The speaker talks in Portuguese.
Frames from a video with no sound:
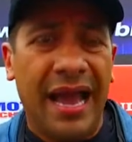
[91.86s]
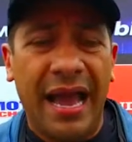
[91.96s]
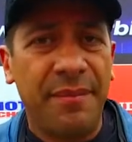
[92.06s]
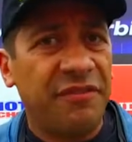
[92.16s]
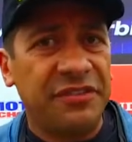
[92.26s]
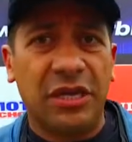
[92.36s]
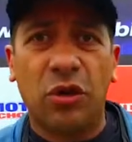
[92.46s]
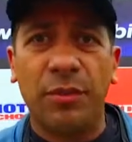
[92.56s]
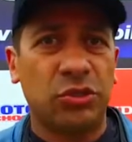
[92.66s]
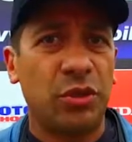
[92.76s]
Aí minha viseira
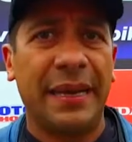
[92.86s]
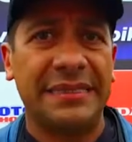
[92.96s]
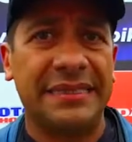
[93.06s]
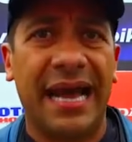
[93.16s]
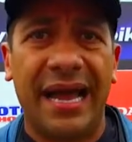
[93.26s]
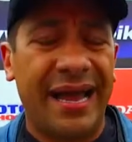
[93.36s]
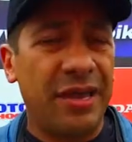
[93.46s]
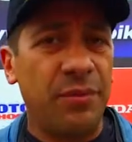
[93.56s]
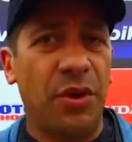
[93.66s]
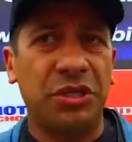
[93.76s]
começou a embaçar,
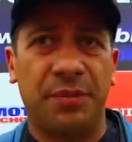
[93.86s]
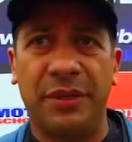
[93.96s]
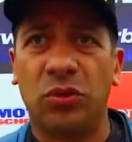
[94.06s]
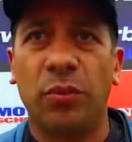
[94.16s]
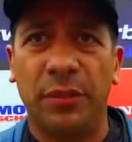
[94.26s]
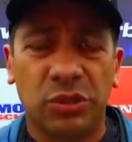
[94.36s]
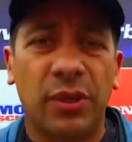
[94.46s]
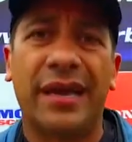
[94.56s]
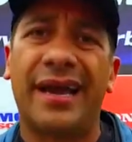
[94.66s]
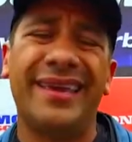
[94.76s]
aí meu rendimento começou
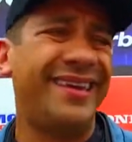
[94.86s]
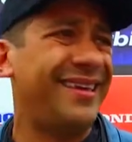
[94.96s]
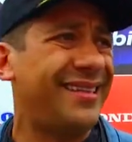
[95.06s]
a cair,